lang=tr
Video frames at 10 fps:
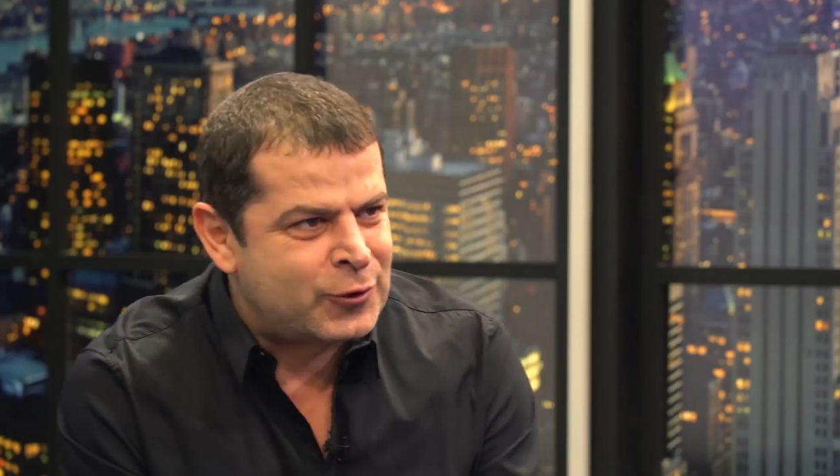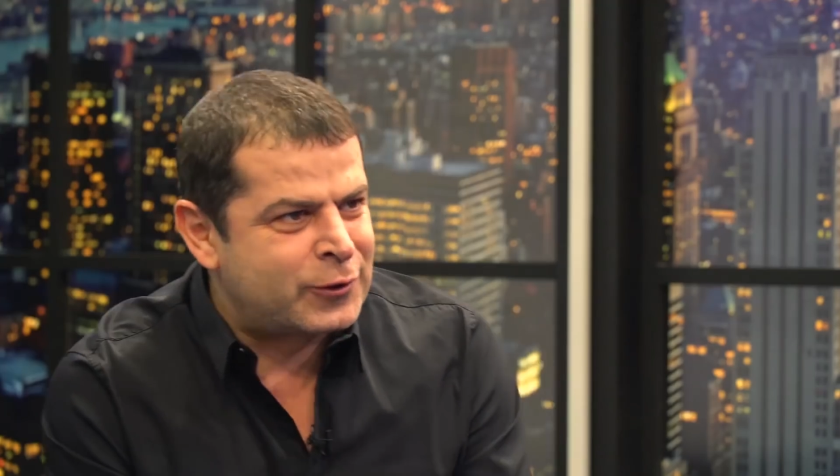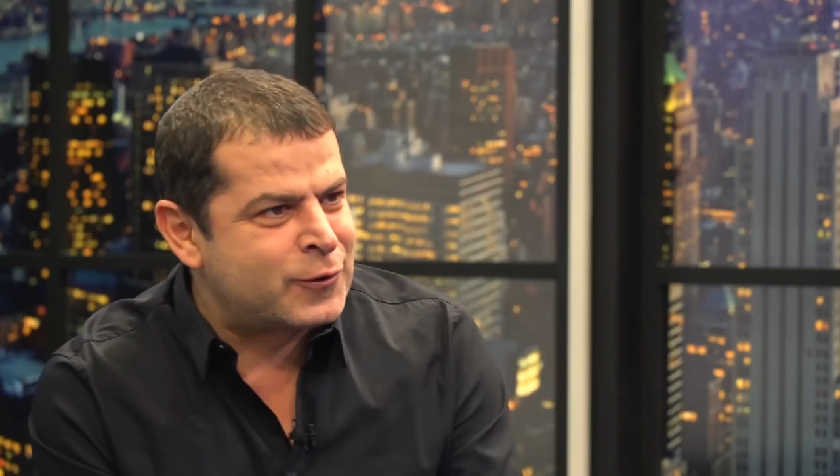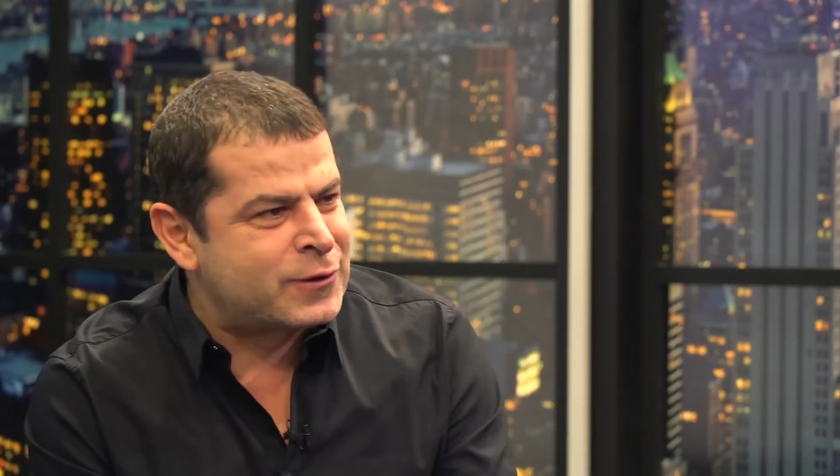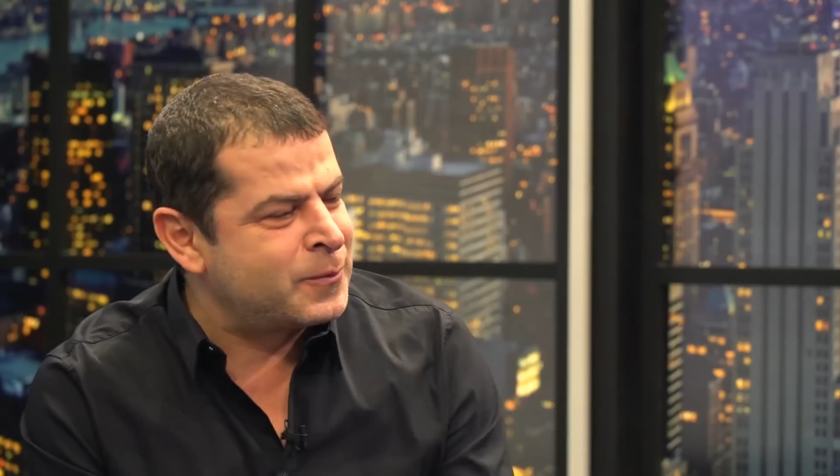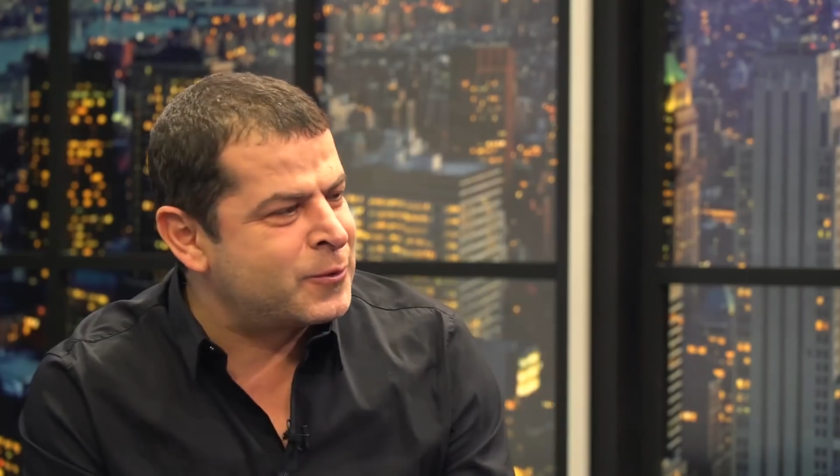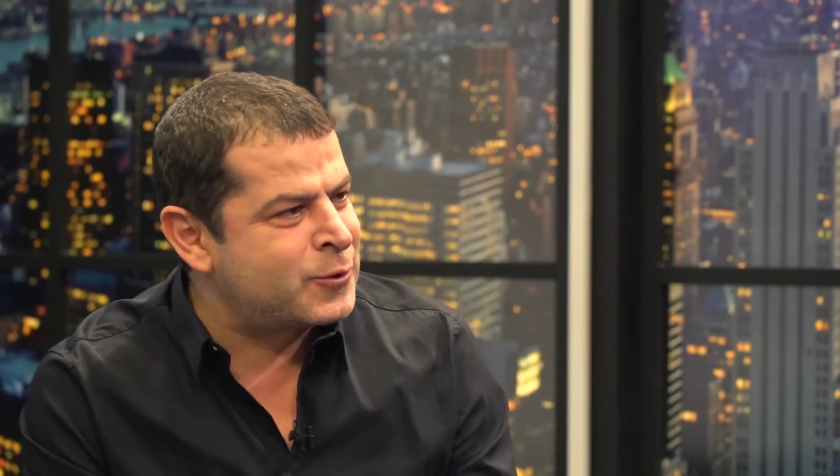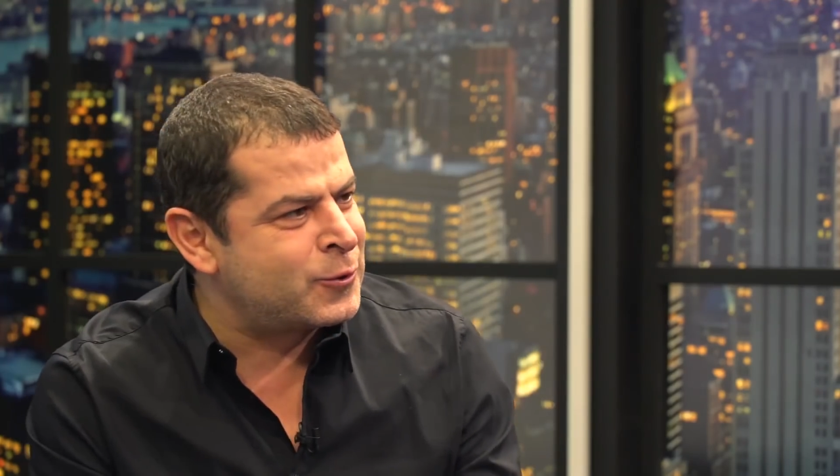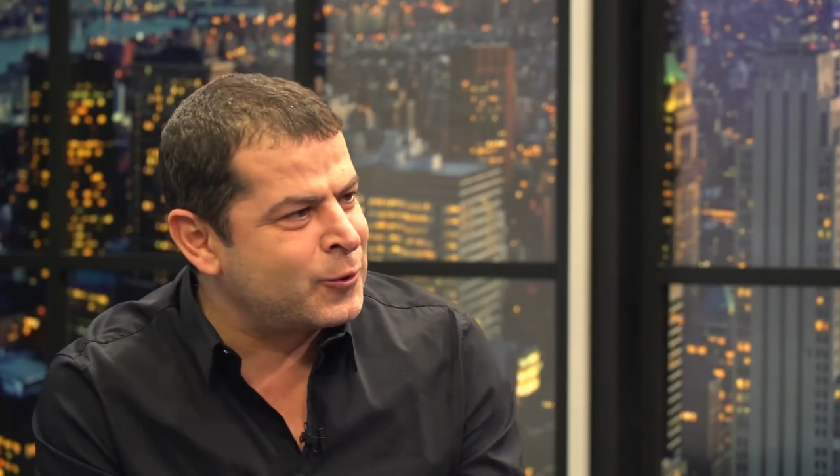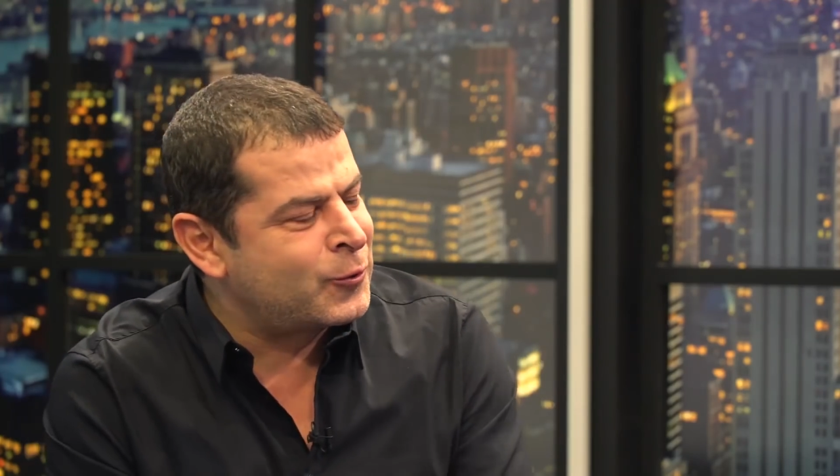Cüneyt Özdemir
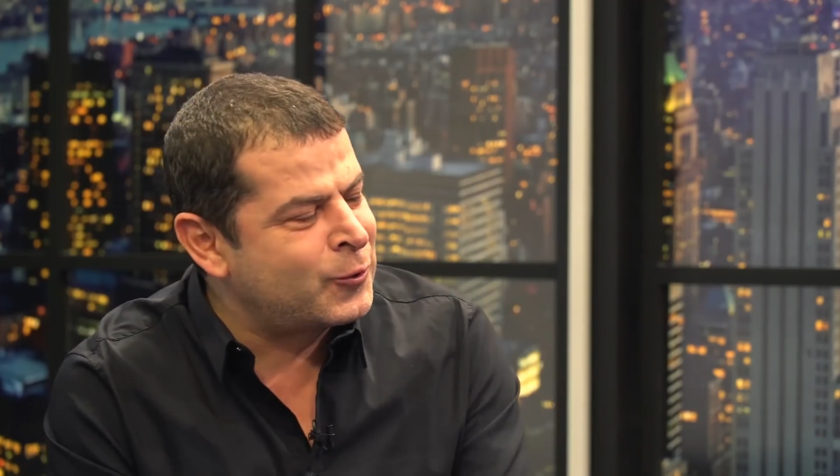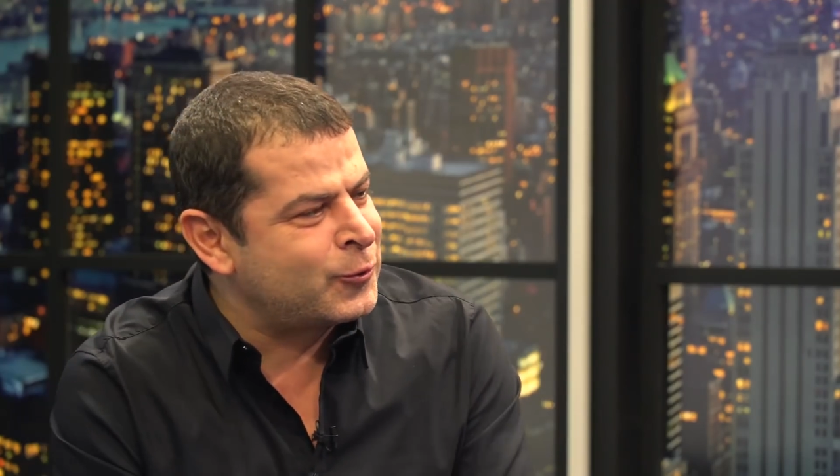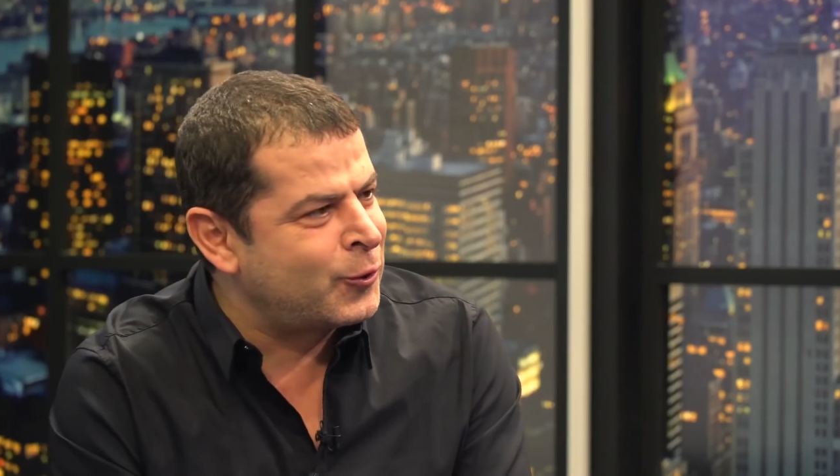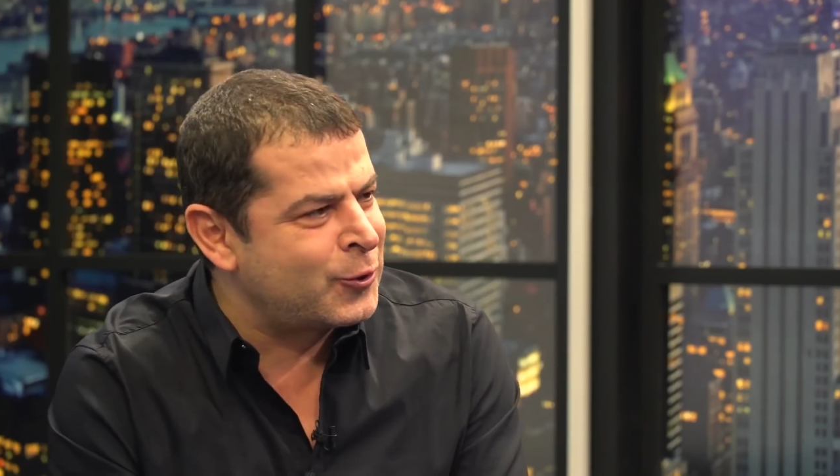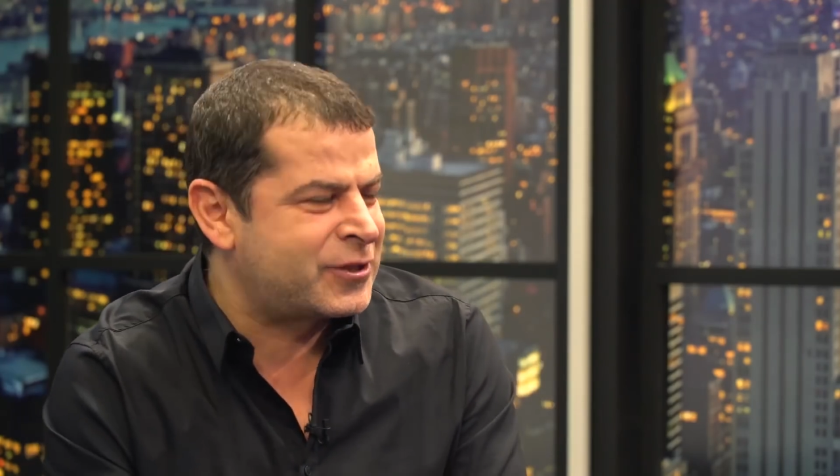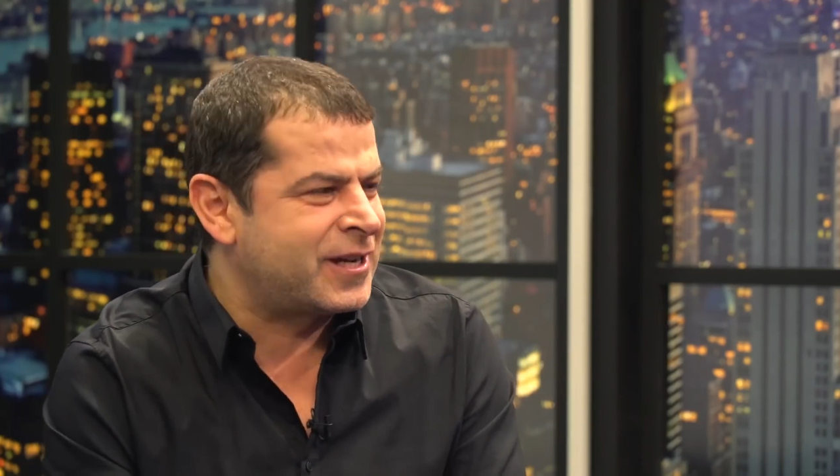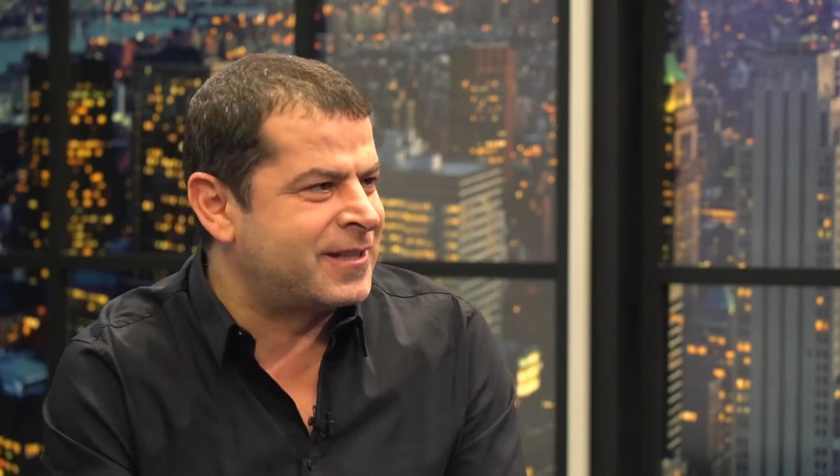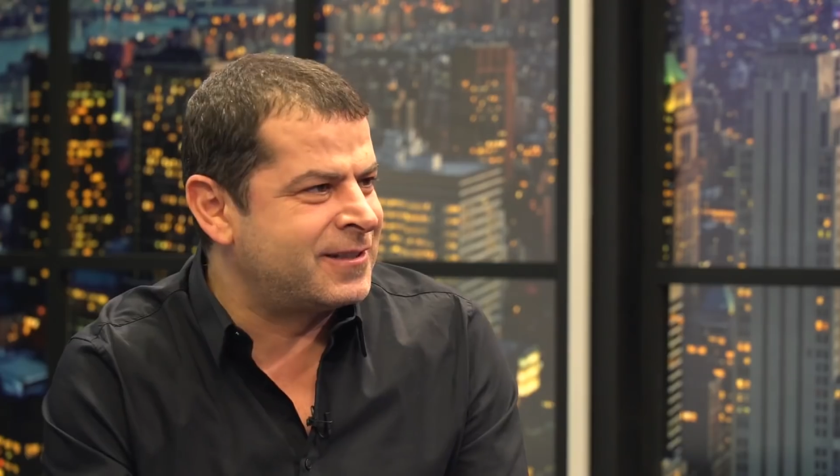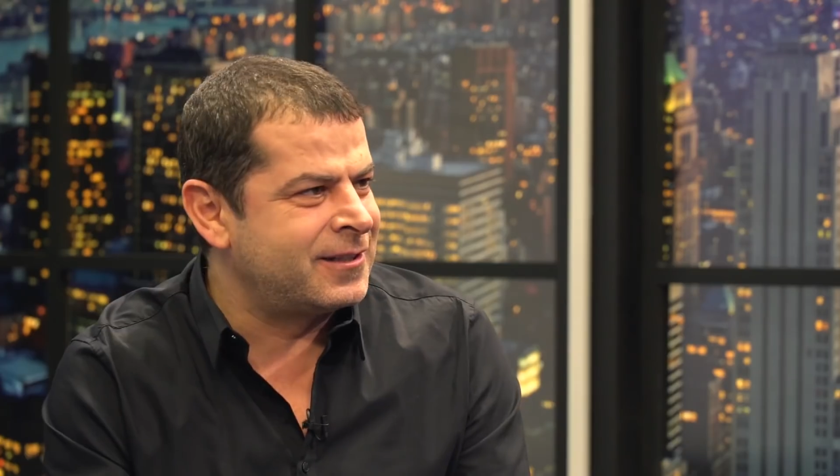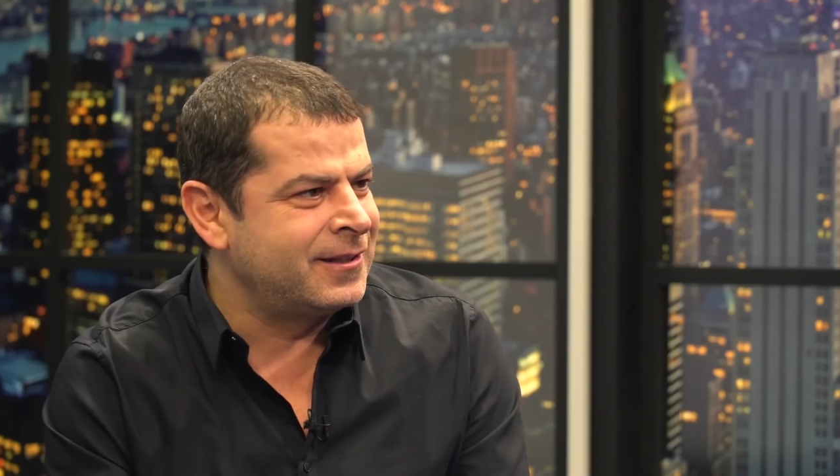Stüdyo'nun konuğu. Hoş
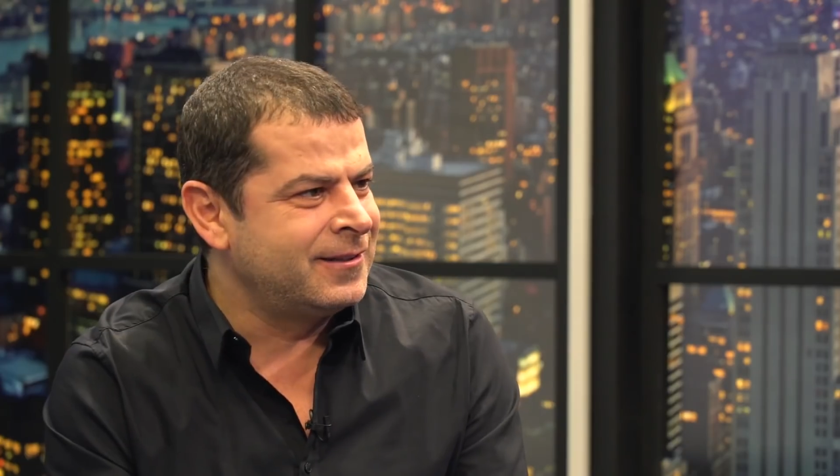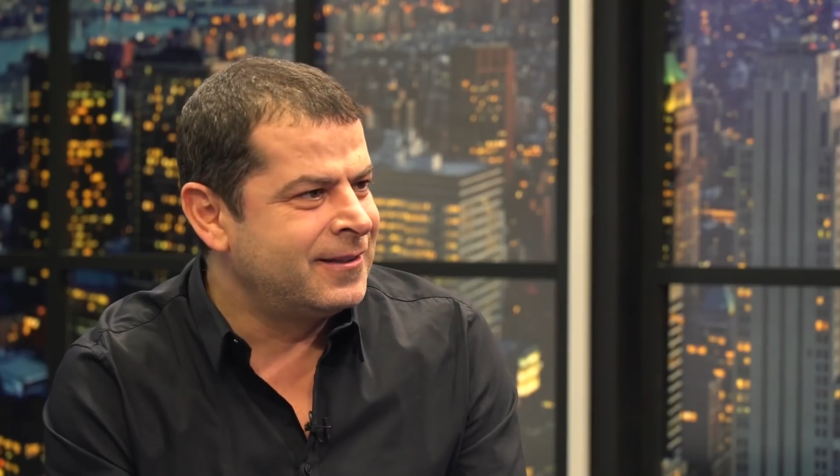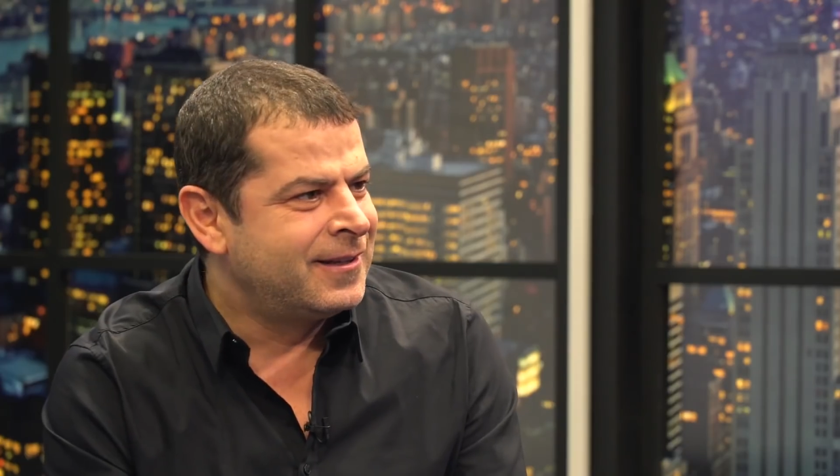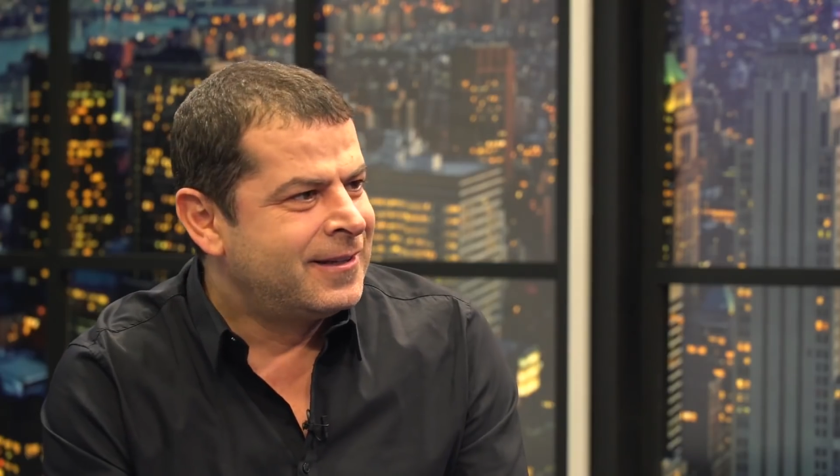geldin İlhan.